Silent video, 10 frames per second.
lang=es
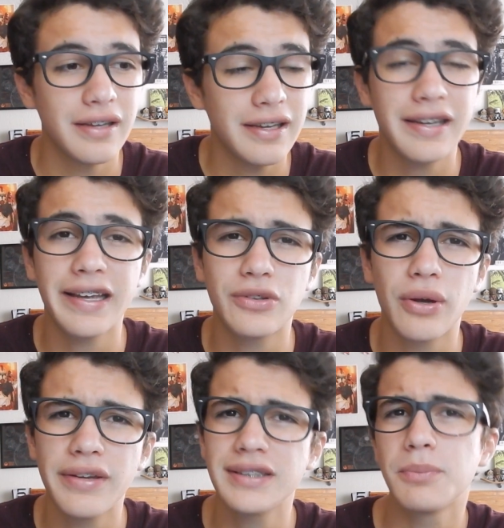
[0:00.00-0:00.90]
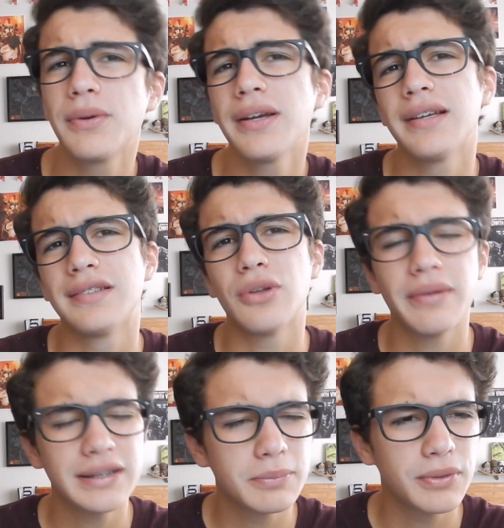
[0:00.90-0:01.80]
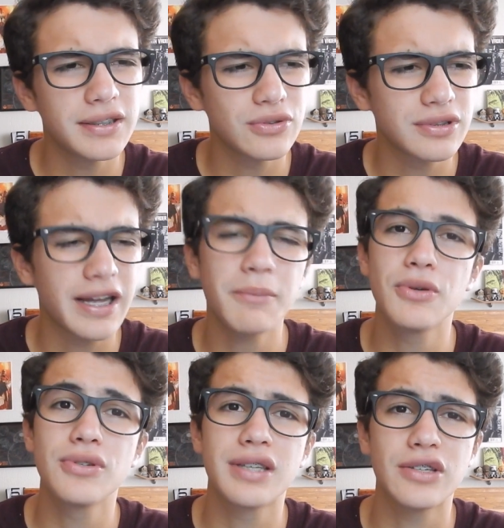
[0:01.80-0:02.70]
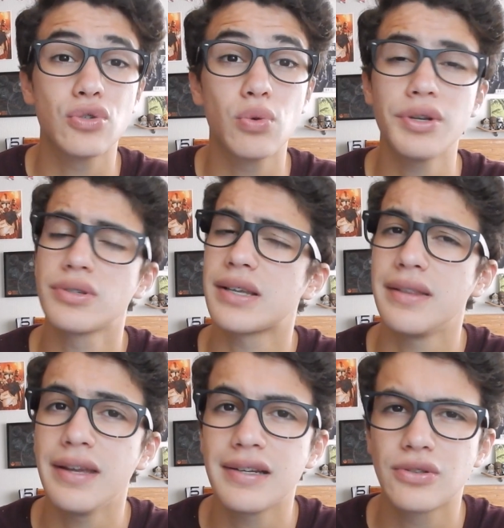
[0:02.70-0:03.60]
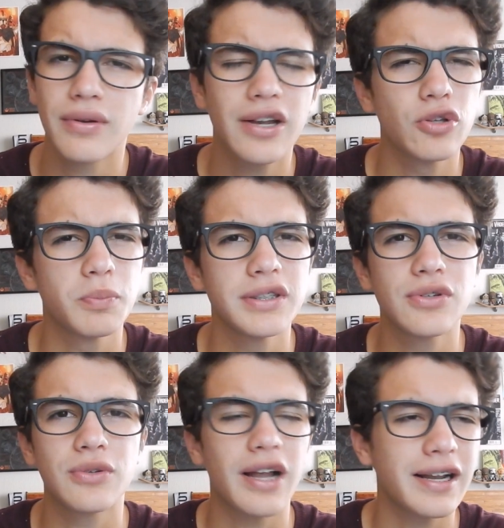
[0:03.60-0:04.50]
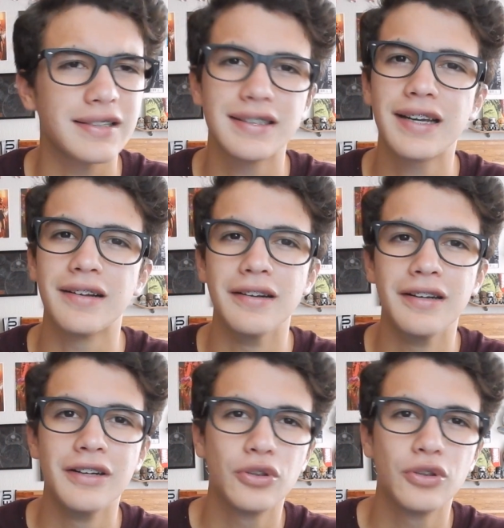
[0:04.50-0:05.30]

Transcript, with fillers: y que todavía se puede, todavía se pueden esos cambios, esos sueños que tienes, todavía los puedes alcanzar.